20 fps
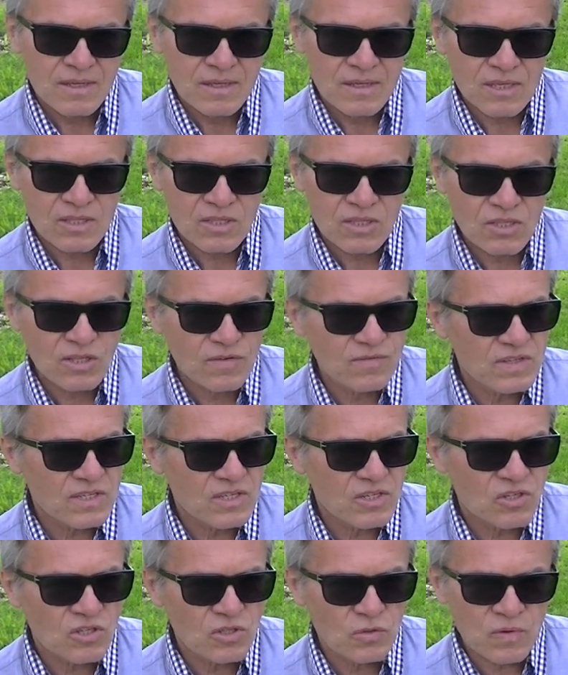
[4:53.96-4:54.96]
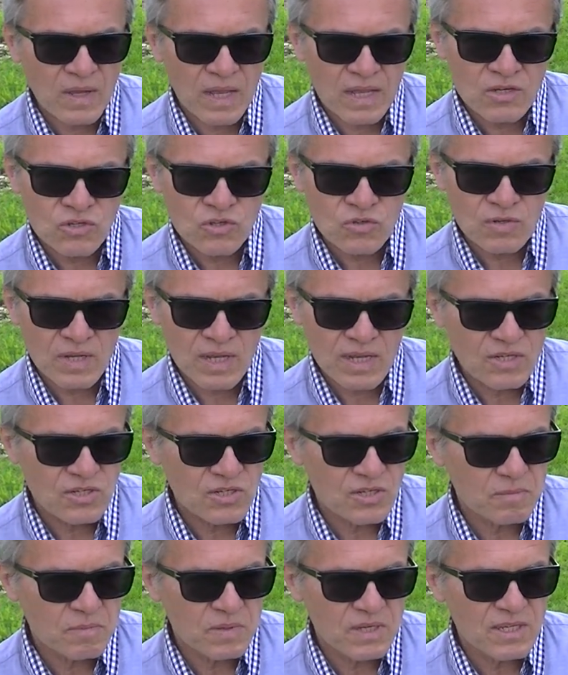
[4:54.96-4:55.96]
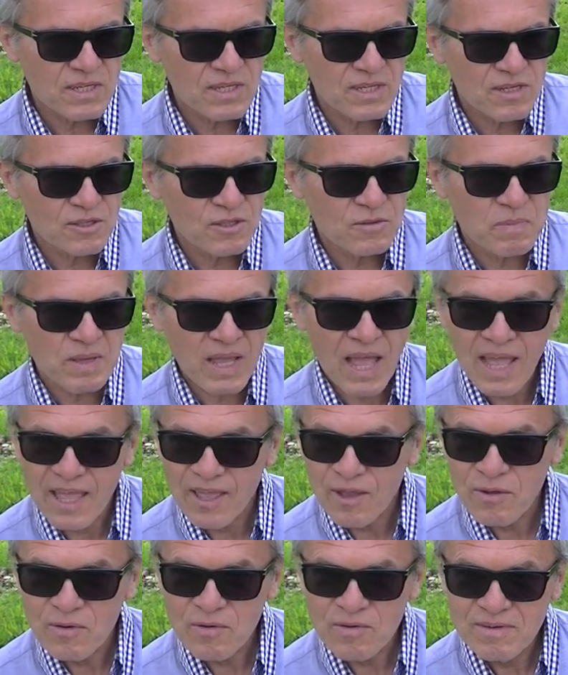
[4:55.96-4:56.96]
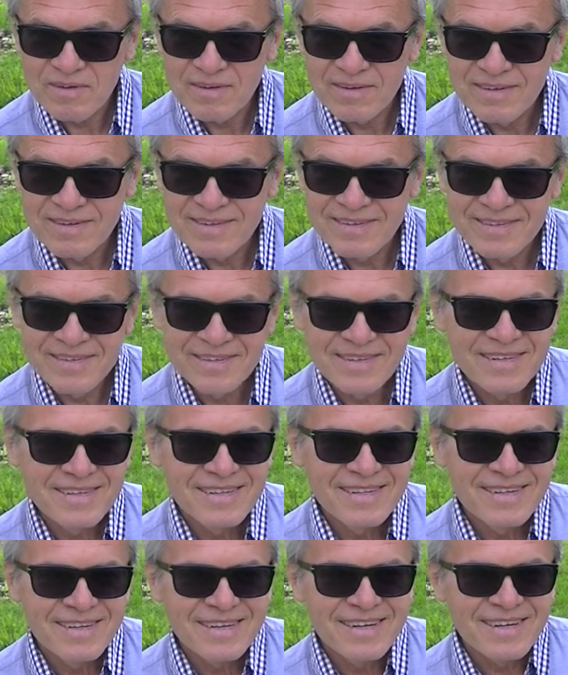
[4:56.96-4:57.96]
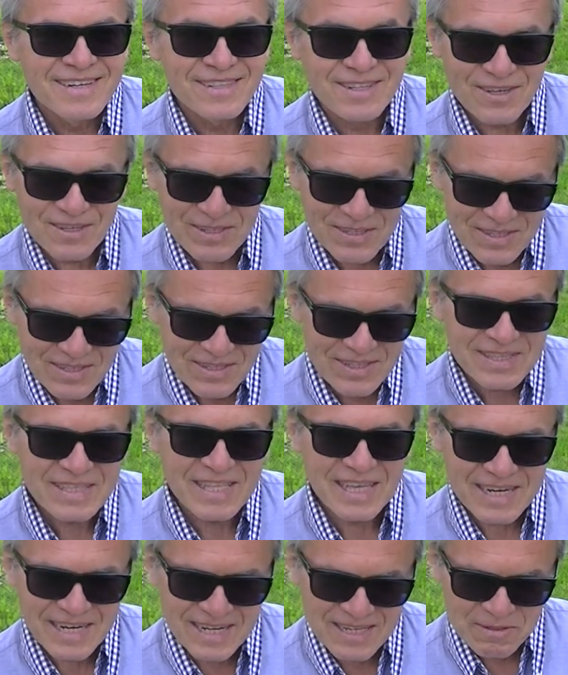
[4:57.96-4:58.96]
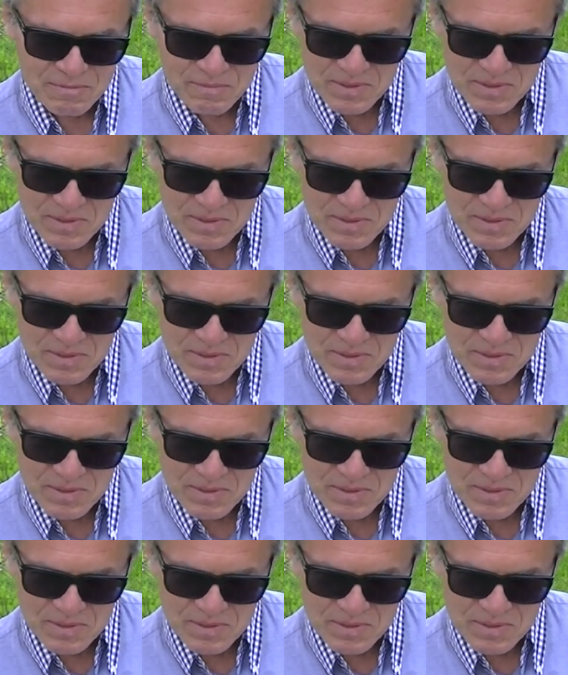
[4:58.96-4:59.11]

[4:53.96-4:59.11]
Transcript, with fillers: Chitonowe y, skrzydła żuka się pięknie odpychają. No i teraz